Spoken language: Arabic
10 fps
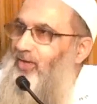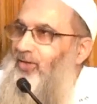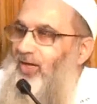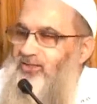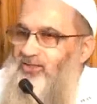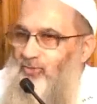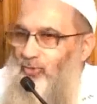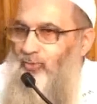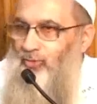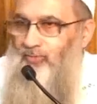لا
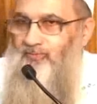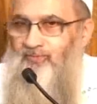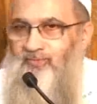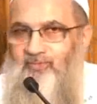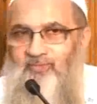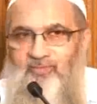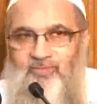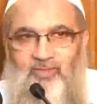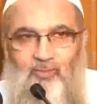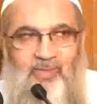نقصر عمره
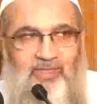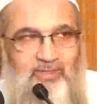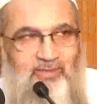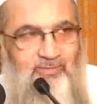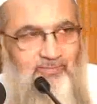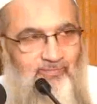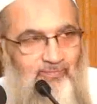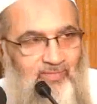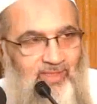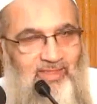طب وبعدين
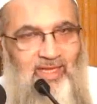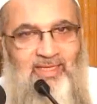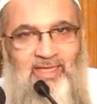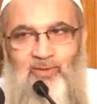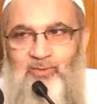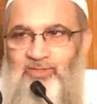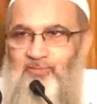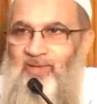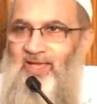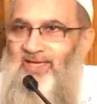ده احنا
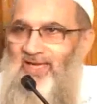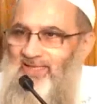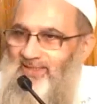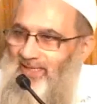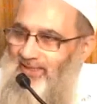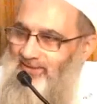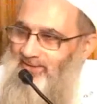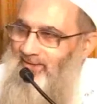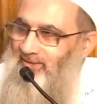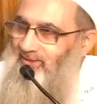عاوزين بقى إله
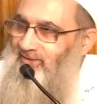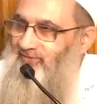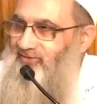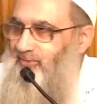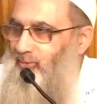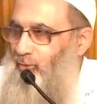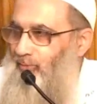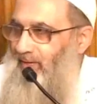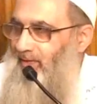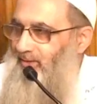ثالث يفصل
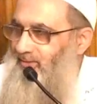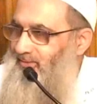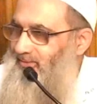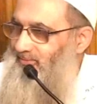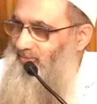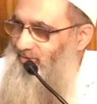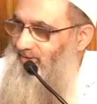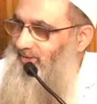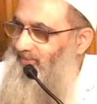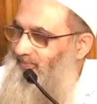بينهم بقى مش
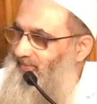كده